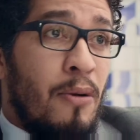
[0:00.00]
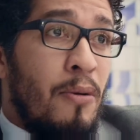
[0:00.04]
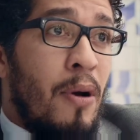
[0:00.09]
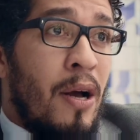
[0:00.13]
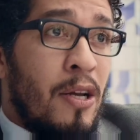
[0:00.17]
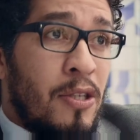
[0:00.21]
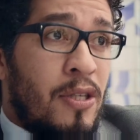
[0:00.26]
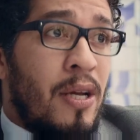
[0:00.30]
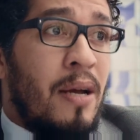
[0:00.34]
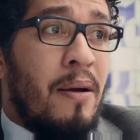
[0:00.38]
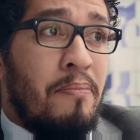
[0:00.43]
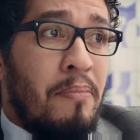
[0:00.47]
Então eu
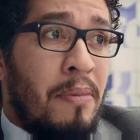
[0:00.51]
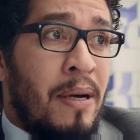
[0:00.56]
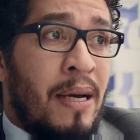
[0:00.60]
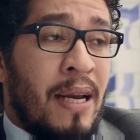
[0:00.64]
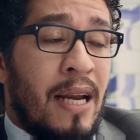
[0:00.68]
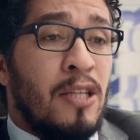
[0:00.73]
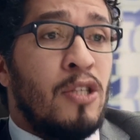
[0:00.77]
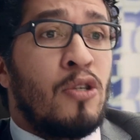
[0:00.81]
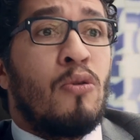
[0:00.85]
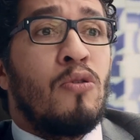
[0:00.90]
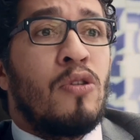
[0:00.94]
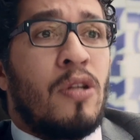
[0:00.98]
acho que a
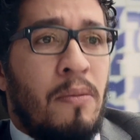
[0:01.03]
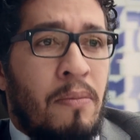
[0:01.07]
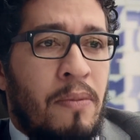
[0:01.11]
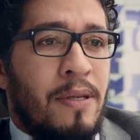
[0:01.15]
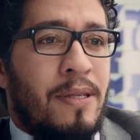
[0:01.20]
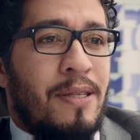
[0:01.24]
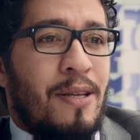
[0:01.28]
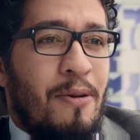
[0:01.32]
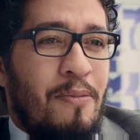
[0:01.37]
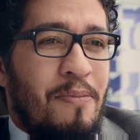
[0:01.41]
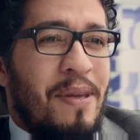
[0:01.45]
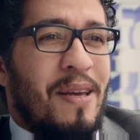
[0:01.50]
grande
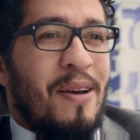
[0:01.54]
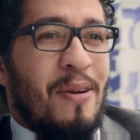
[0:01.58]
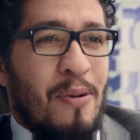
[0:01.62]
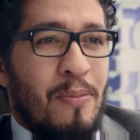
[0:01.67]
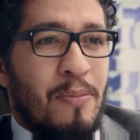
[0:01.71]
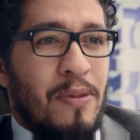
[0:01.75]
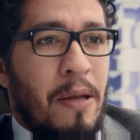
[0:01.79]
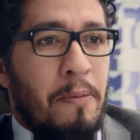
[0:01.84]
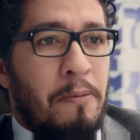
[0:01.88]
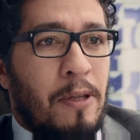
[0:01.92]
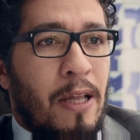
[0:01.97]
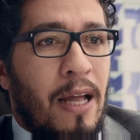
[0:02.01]
contribuição minha
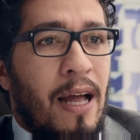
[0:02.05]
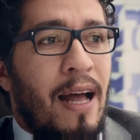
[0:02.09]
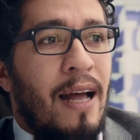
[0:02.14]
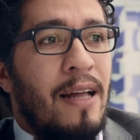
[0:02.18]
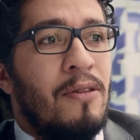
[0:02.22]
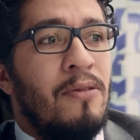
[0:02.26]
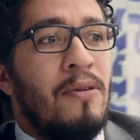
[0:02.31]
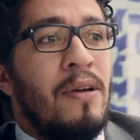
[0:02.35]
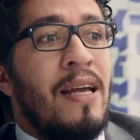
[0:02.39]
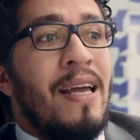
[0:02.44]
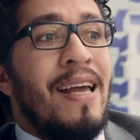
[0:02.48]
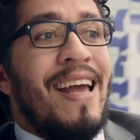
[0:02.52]
como
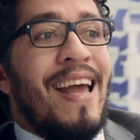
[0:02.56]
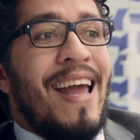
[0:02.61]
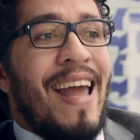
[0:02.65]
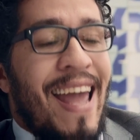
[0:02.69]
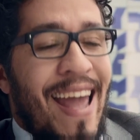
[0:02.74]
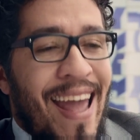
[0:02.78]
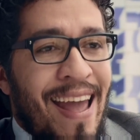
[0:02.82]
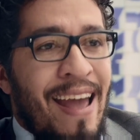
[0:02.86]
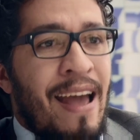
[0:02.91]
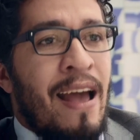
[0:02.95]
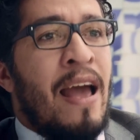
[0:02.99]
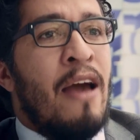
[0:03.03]
deputado
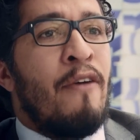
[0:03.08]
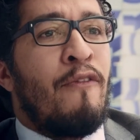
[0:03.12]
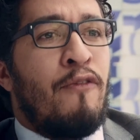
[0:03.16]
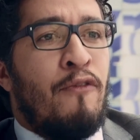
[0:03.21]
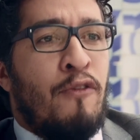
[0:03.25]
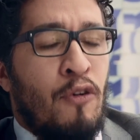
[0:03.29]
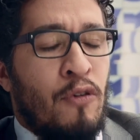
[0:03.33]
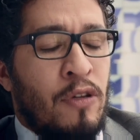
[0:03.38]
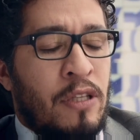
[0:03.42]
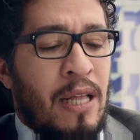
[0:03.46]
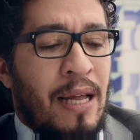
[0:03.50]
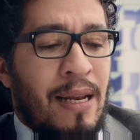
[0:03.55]
é
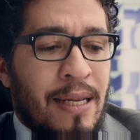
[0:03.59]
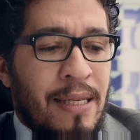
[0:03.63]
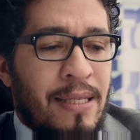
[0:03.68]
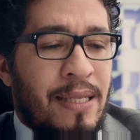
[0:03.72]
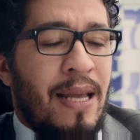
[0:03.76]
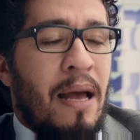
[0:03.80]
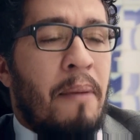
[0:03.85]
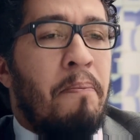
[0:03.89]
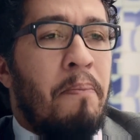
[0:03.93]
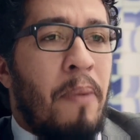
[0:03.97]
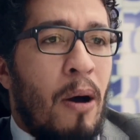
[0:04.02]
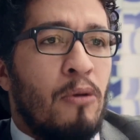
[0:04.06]

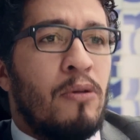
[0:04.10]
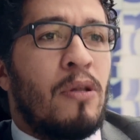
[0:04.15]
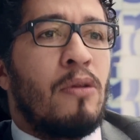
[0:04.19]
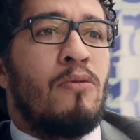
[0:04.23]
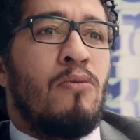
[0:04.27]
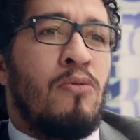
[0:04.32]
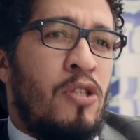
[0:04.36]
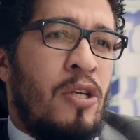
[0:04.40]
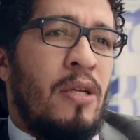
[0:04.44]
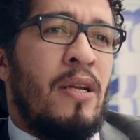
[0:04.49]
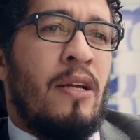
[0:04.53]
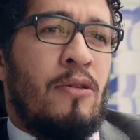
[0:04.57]
fortalecer a pauta
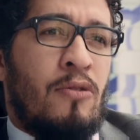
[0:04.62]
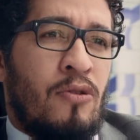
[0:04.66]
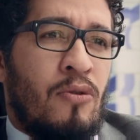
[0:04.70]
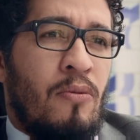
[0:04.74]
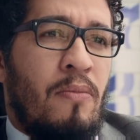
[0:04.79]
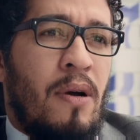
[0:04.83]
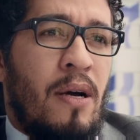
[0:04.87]
dos direitos